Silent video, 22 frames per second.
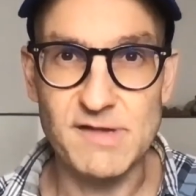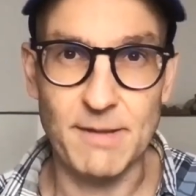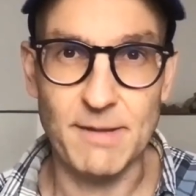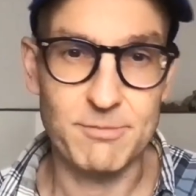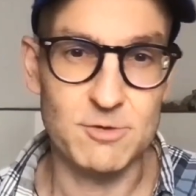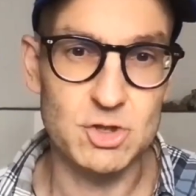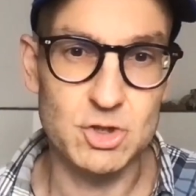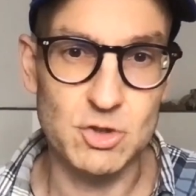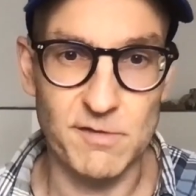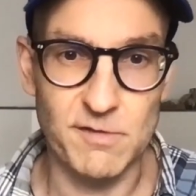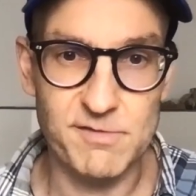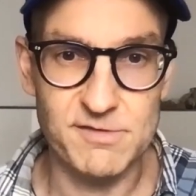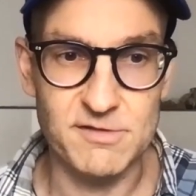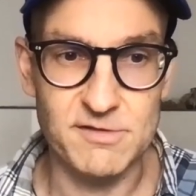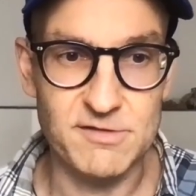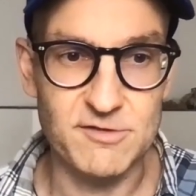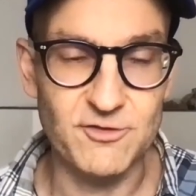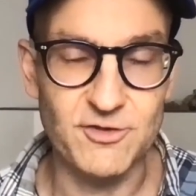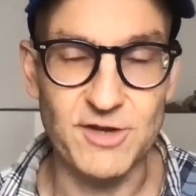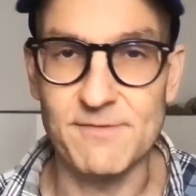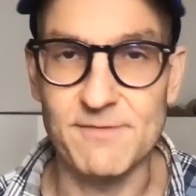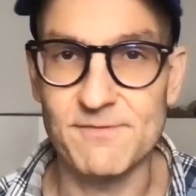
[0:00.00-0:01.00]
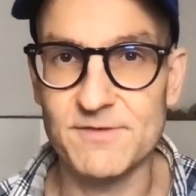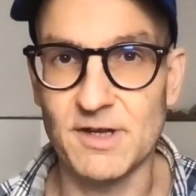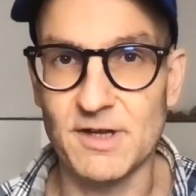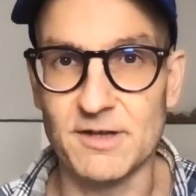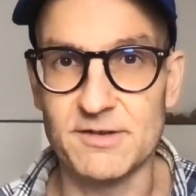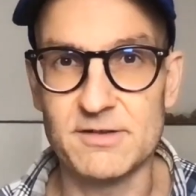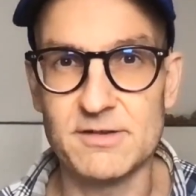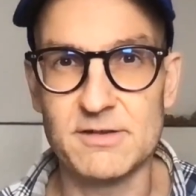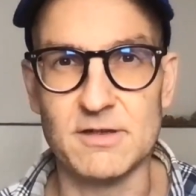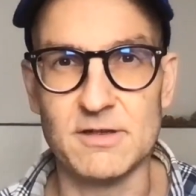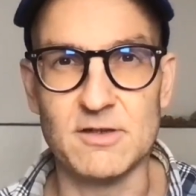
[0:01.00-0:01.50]
abgeschlossenes Geschäft
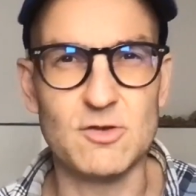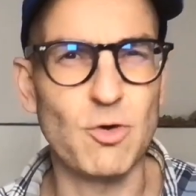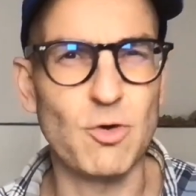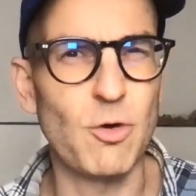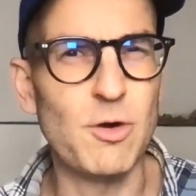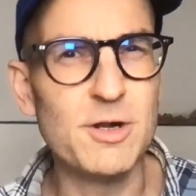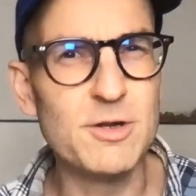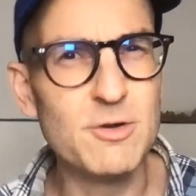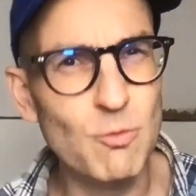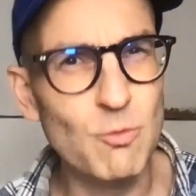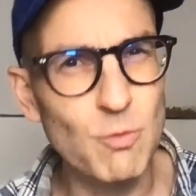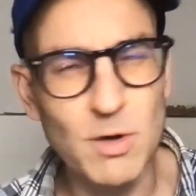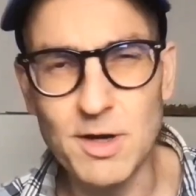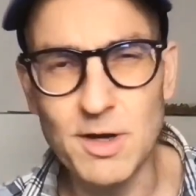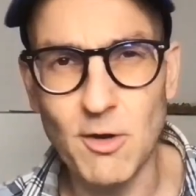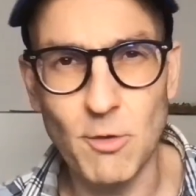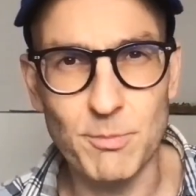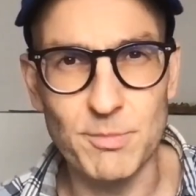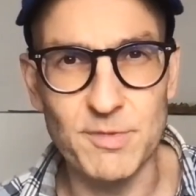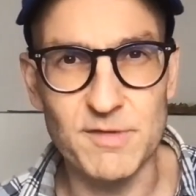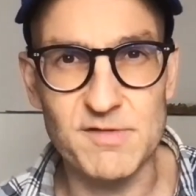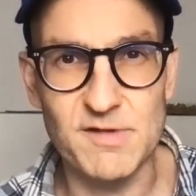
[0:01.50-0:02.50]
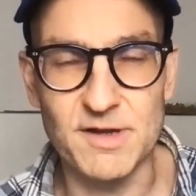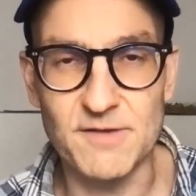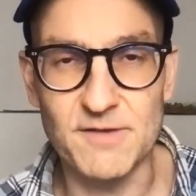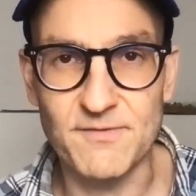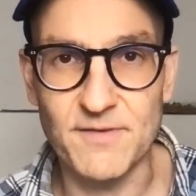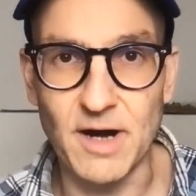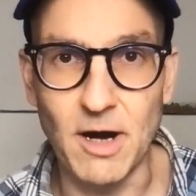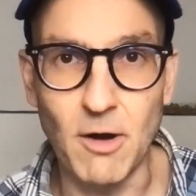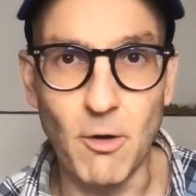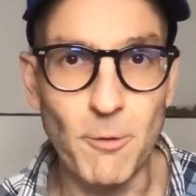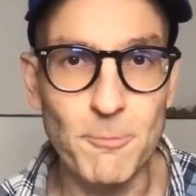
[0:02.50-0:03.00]
hat, einen tollen Urlaub mit seiner
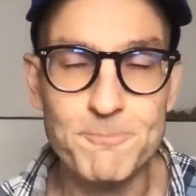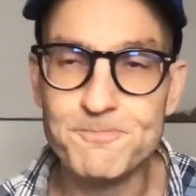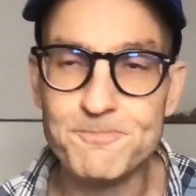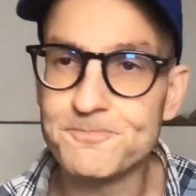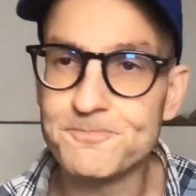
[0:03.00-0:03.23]
Frau.